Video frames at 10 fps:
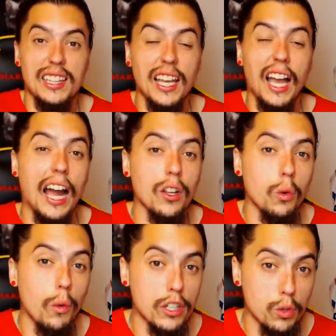Tim
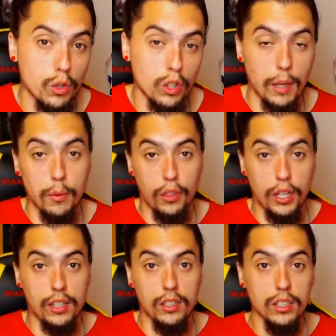Hardaway Jr., que por
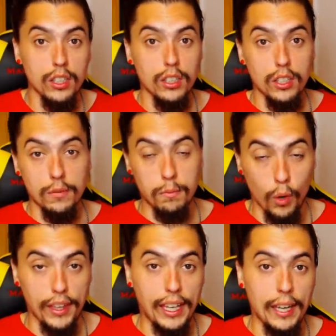cierto
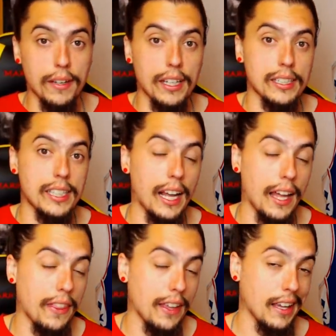puede que eh,
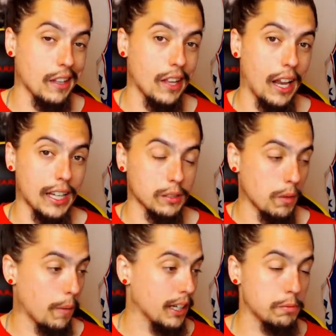salga de Dallas
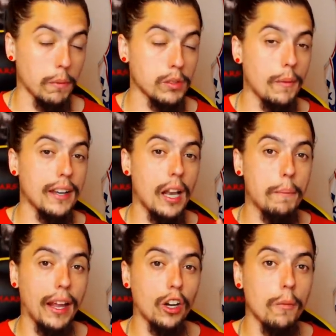Mavericks. Vamos a hablar del
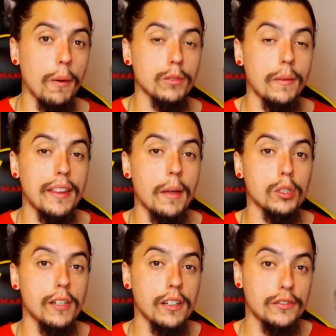payroll, vamos a hablar de
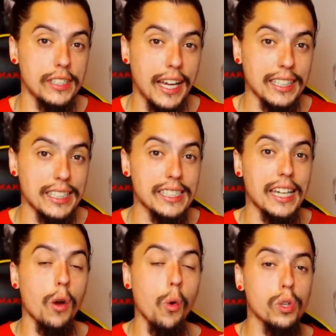posibles fichajes y
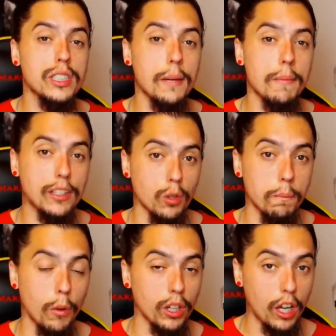ese ultimátum,
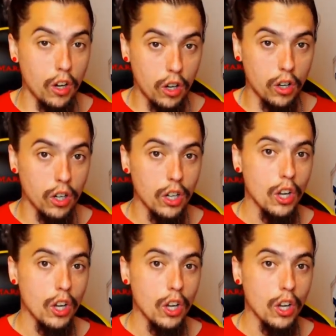porque ojo,